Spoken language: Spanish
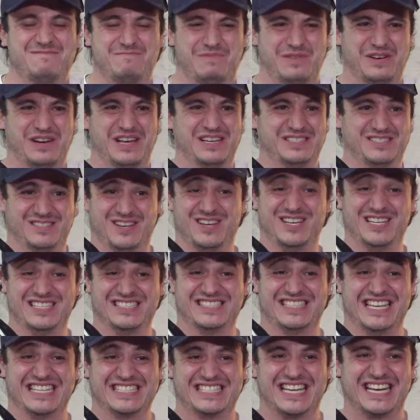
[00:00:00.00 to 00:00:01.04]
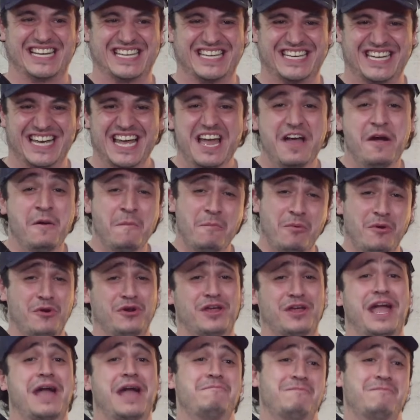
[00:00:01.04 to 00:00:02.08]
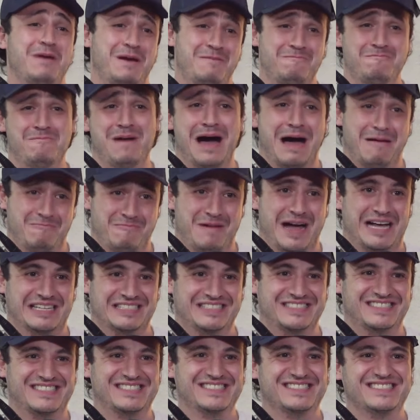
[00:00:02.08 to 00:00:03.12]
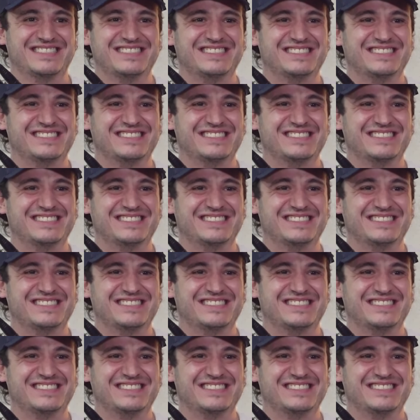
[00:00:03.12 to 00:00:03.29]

Por eso estás aquí. Porque me mamas.